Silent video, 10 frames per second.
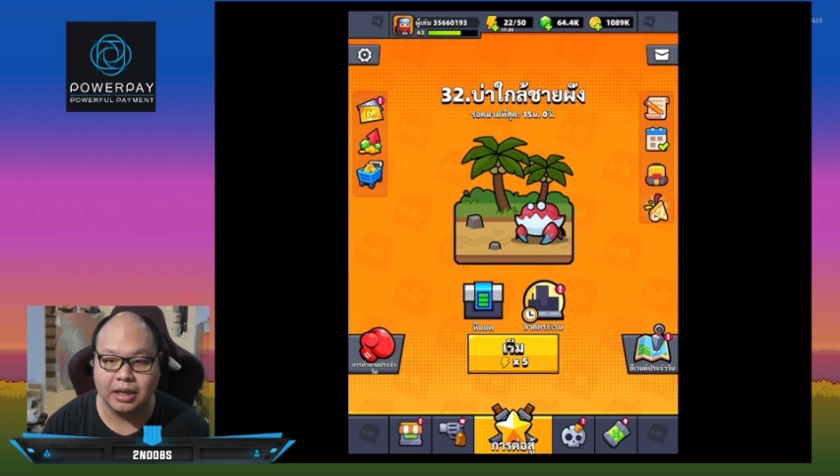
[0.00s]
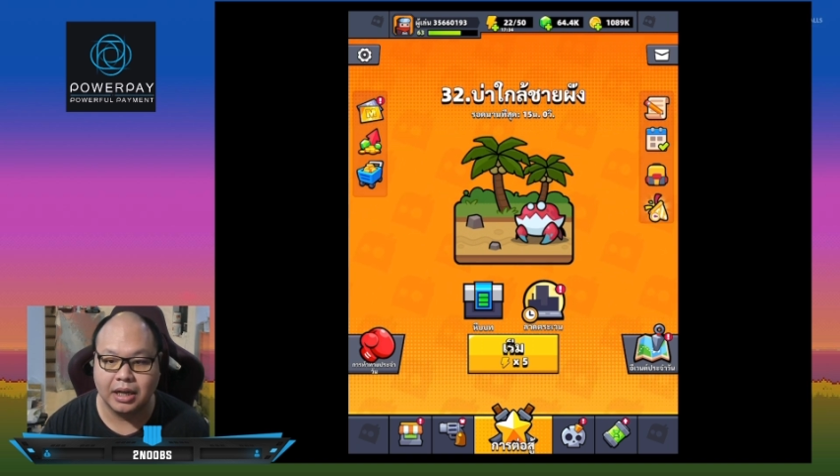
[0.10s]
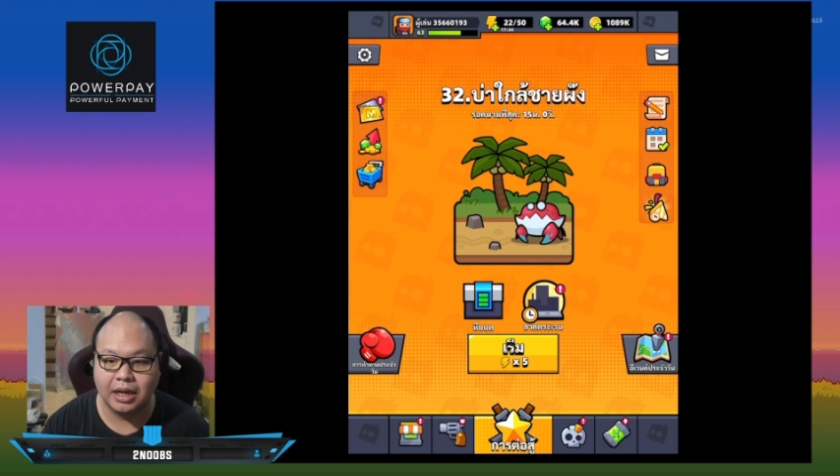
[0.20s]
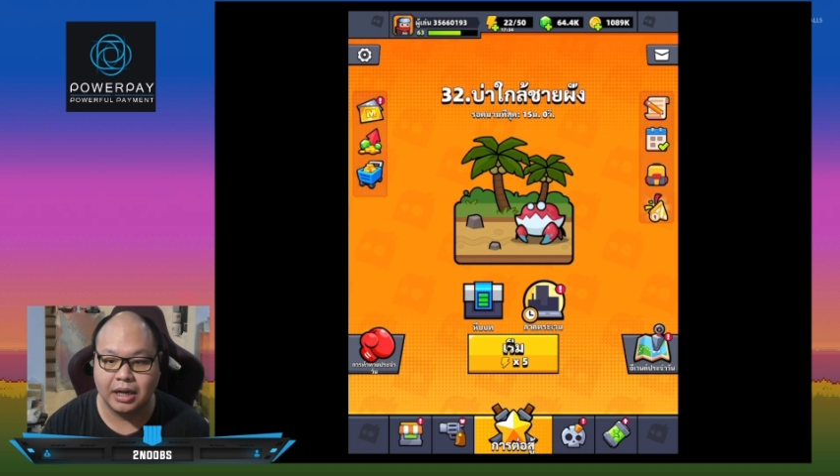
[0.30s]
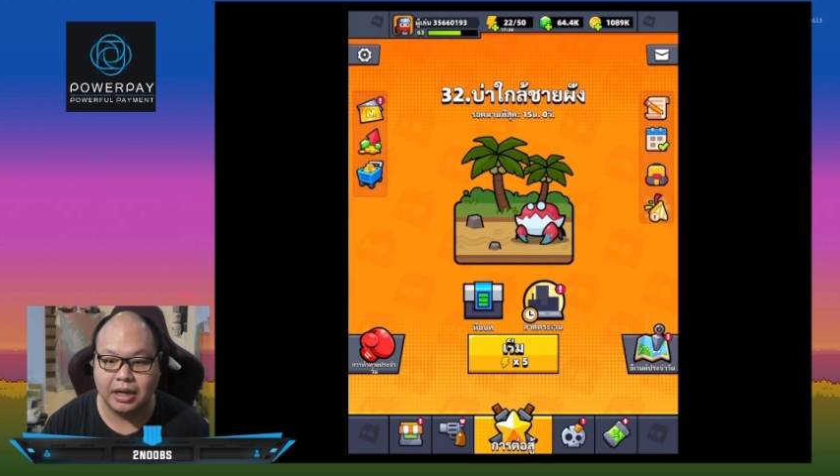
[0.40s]

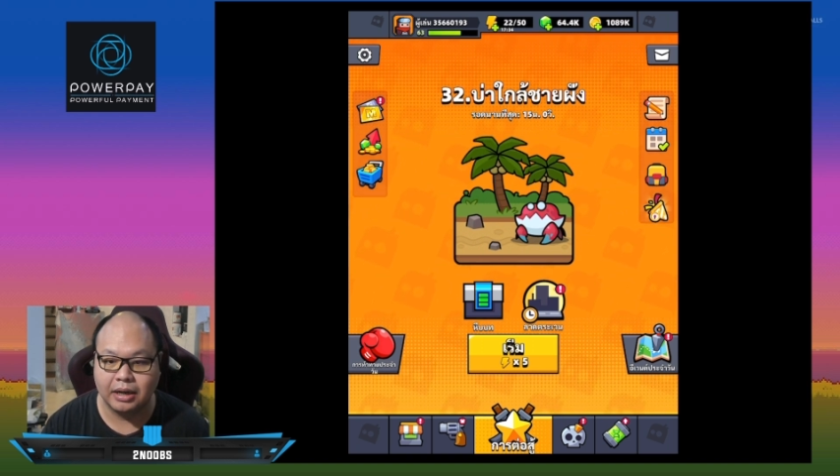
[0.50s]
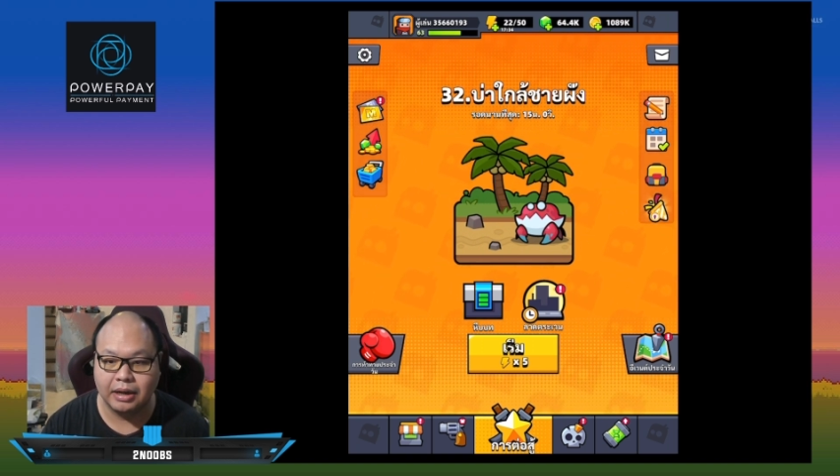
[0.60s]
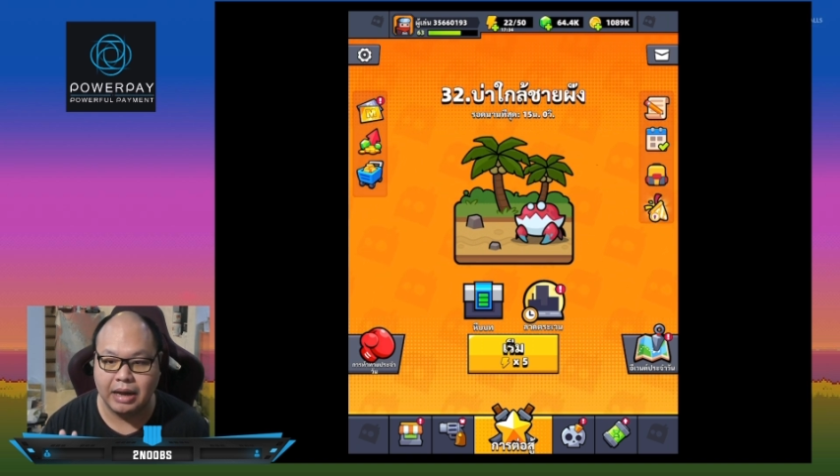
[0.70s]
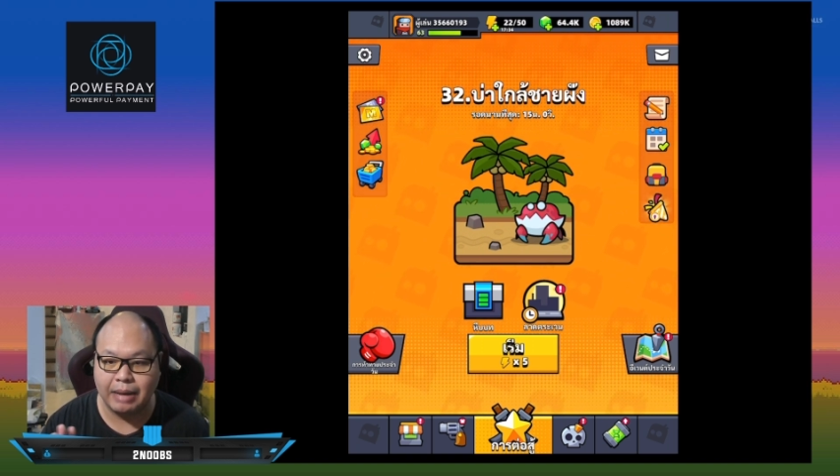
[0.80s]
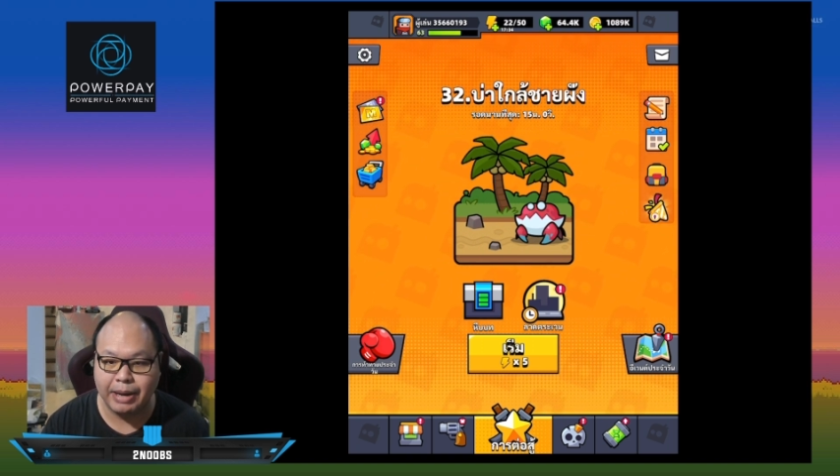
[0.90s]
อ่า
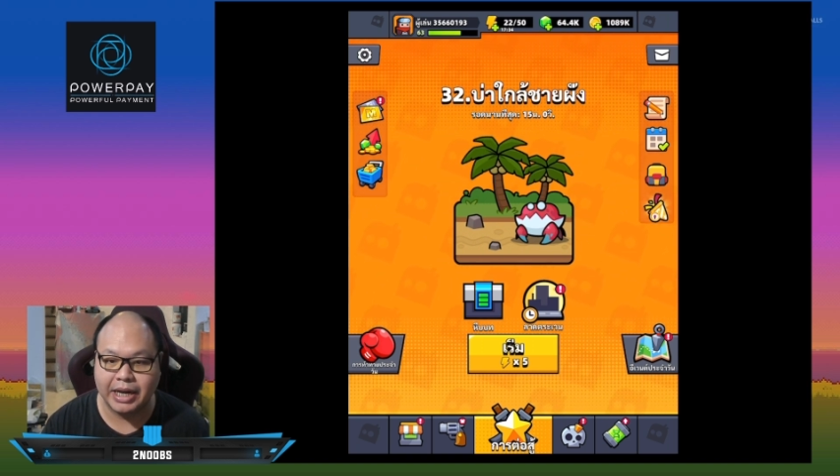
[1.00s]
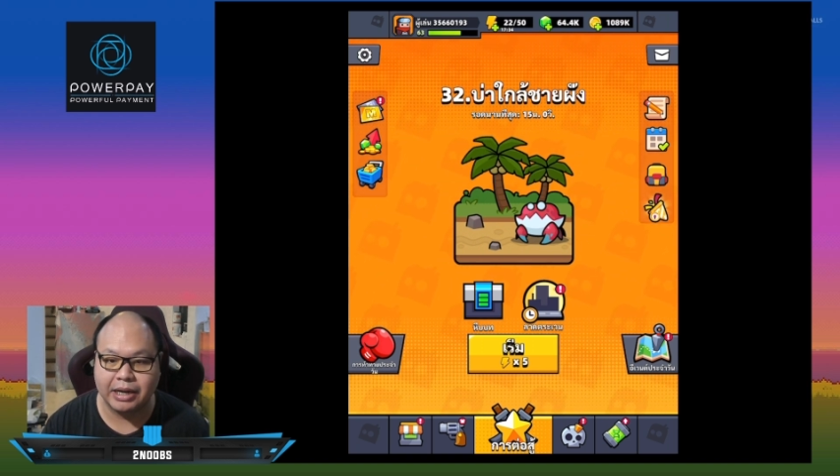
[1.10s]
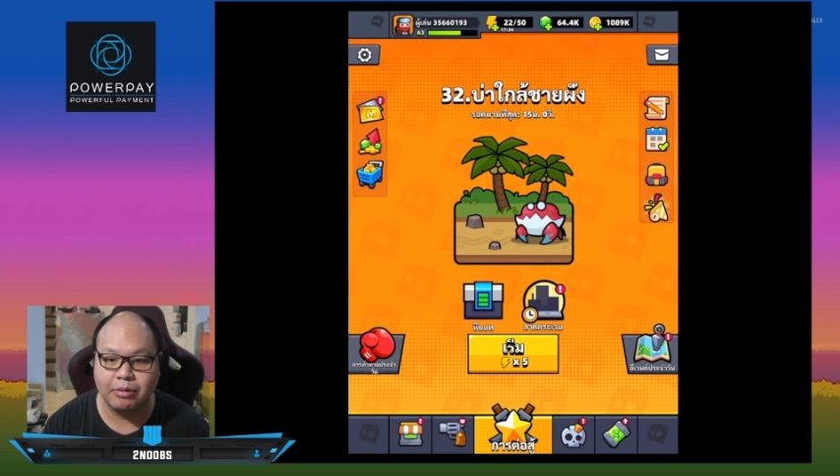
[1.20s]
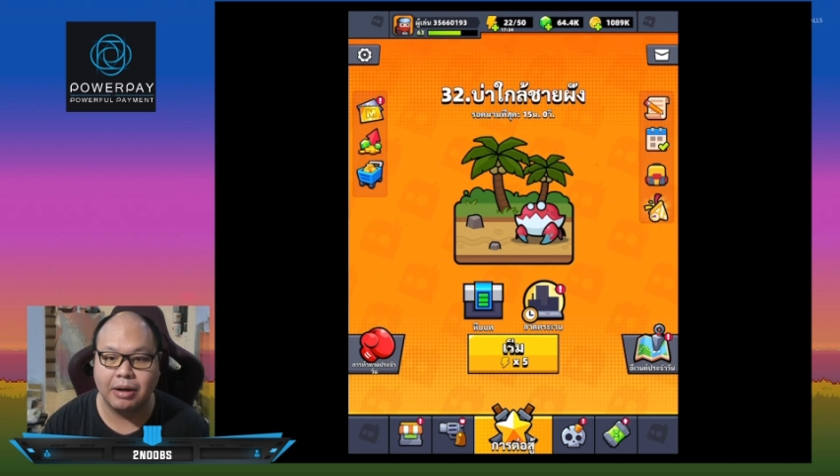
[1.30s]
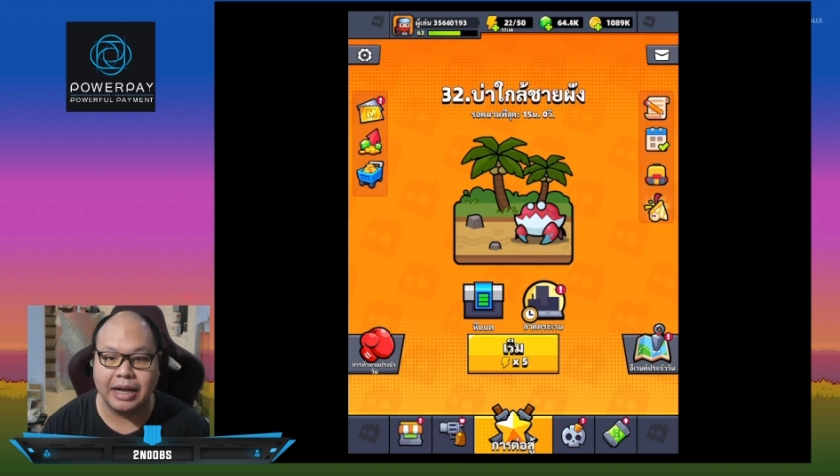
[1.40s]
iPad ด้วย